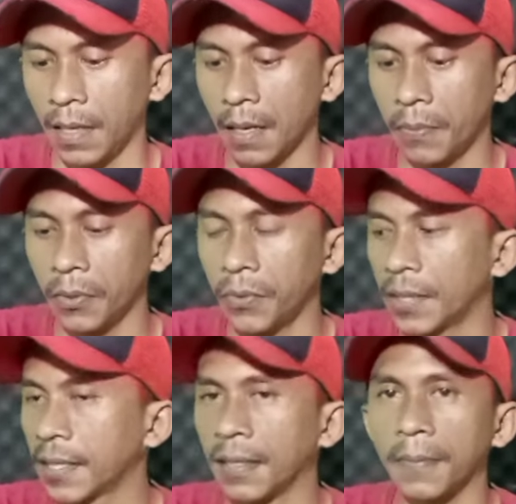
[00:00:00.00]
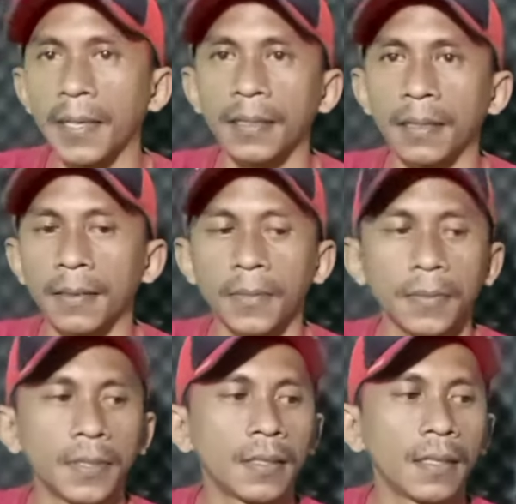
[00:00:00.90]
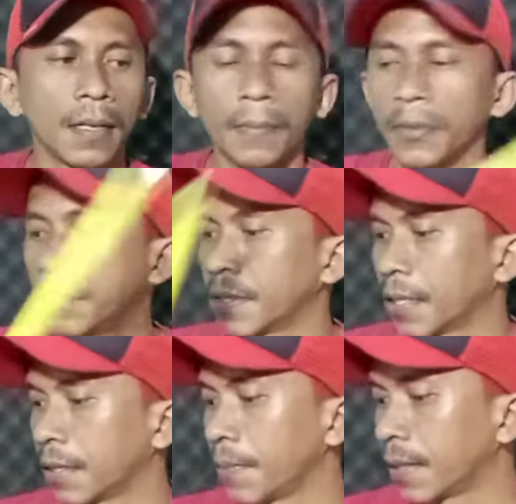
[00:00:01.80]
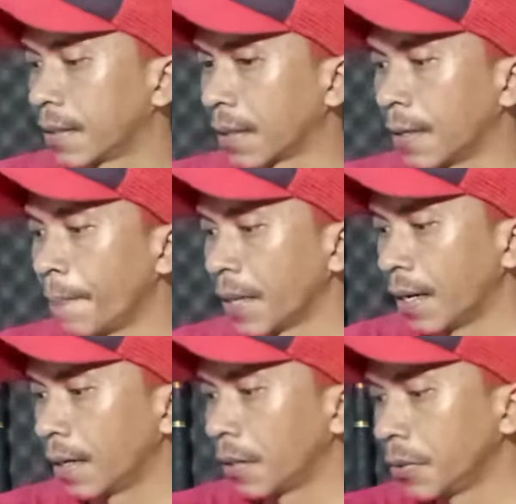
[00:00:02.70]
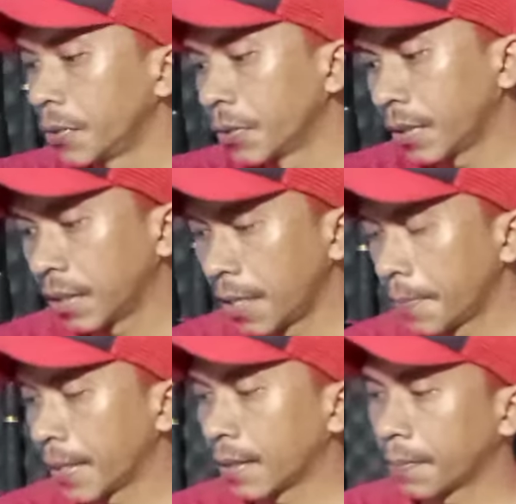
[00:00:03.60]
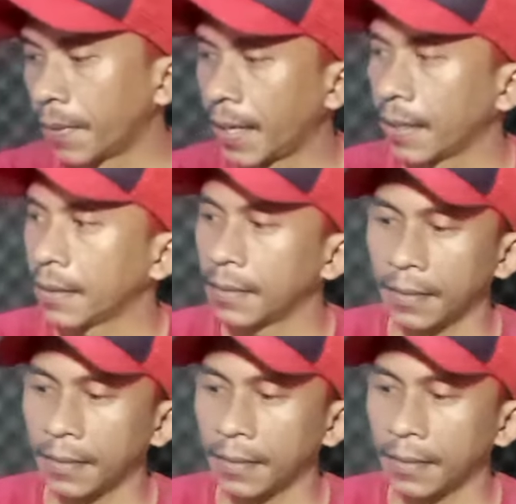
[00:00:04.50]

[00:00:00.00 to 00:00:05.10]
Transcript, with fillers: 32 cm teman-teman 32 cm lalu untuk diameter blank